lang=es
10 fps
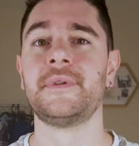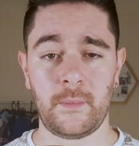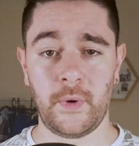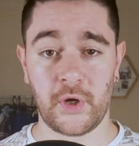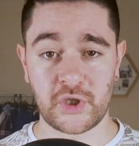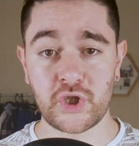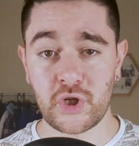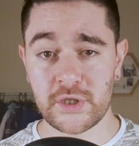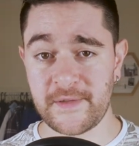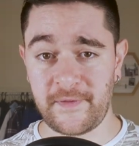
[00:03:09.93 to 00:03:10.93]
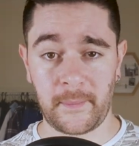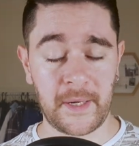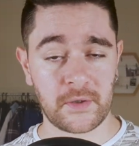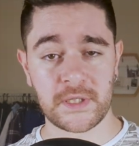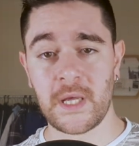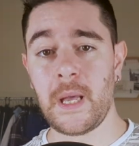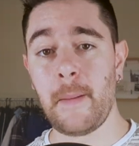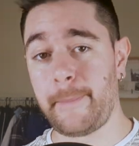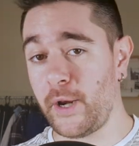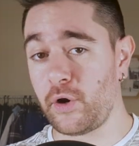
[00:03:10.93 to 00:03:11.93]
Bueno, estos son los enfermeros,
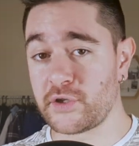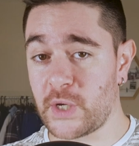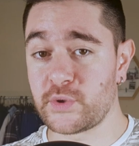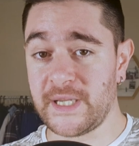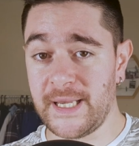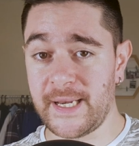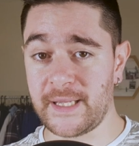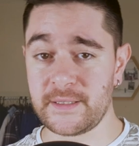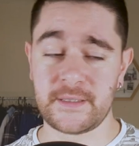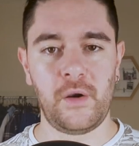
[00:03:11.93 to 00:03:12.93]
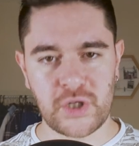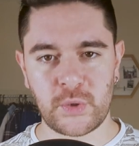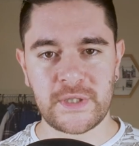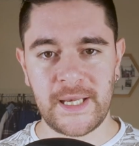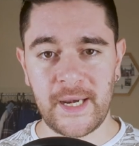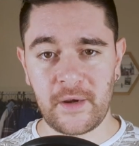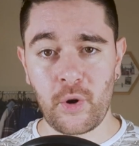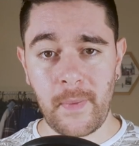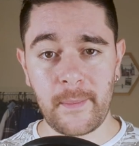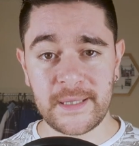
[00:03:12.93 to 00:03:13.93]
pero los auxiliares, los auxiliares
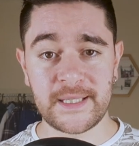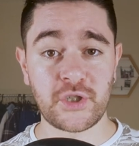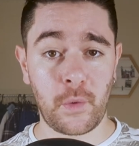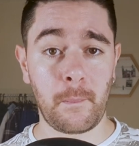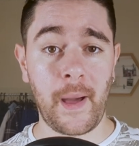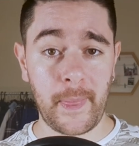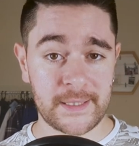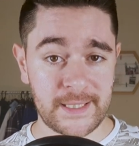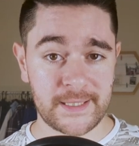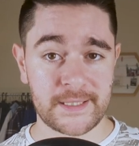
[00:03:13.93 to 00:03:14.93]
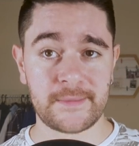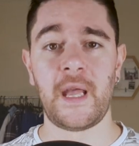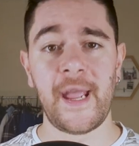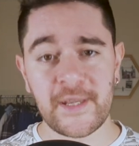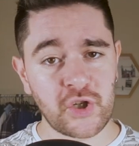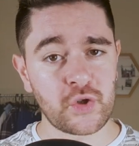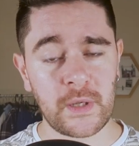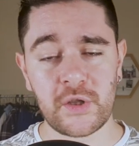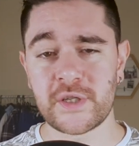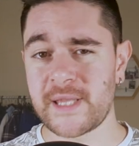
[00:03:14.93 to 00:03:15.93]
normalmente son banda 3 y su
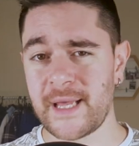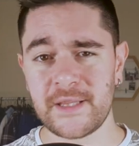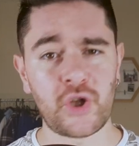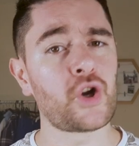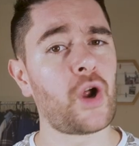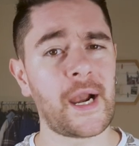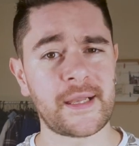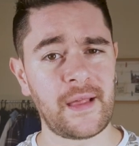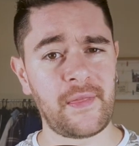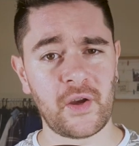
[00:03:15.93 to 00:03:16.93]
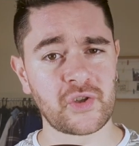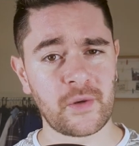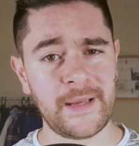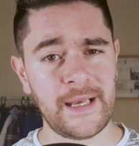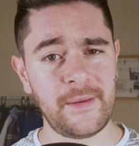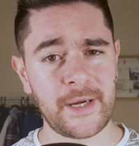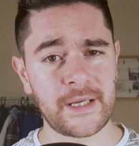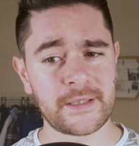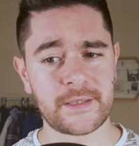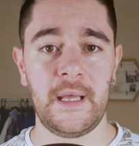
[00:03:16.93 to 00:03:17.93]
sueldo está en torno a las 18.000
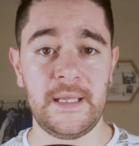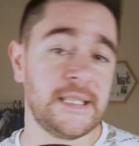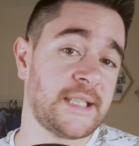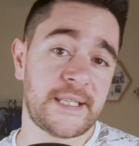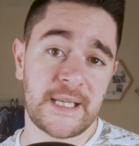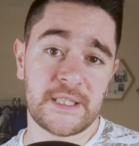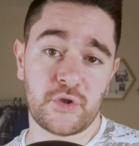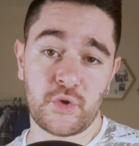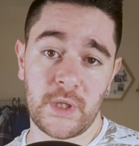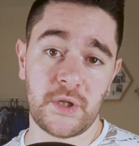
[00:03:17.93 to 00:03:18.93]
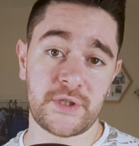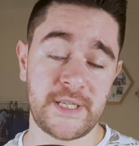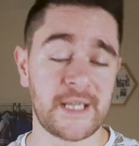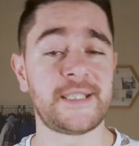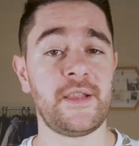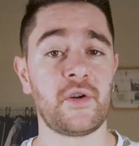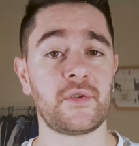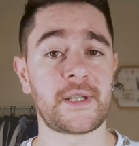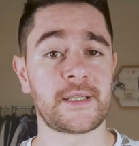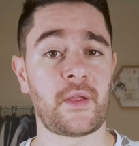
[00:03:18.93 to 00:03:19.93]
libras y ese será tu sueldo si has sido
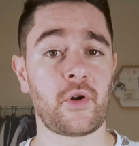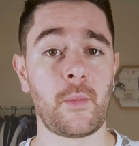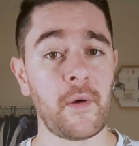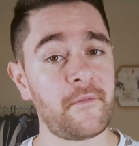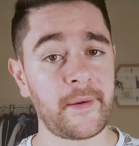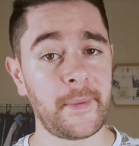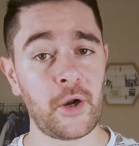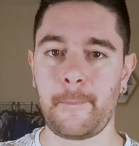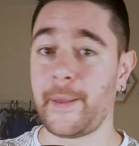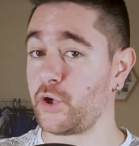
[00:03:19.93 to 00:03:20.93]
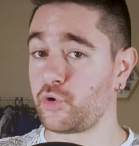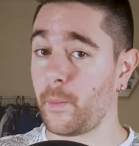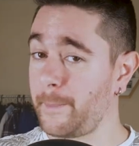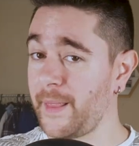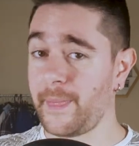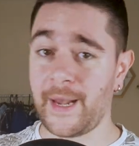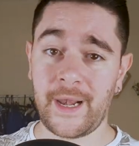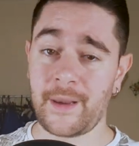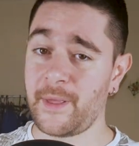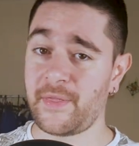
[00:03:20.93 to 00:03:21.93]
contratado como enfermero, pero tu PIN del
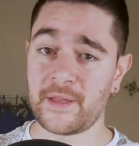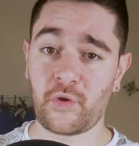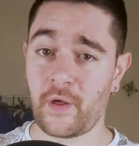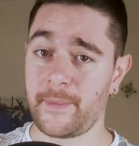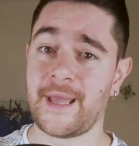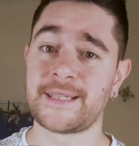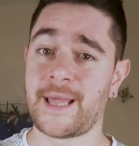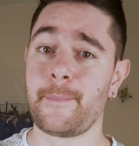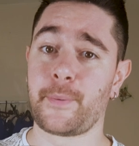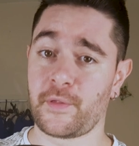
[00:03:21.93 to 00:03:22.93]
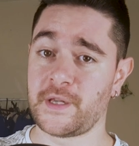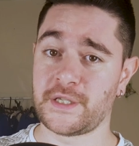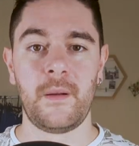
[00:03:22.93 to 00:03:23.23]
NMC todavía está en proceso.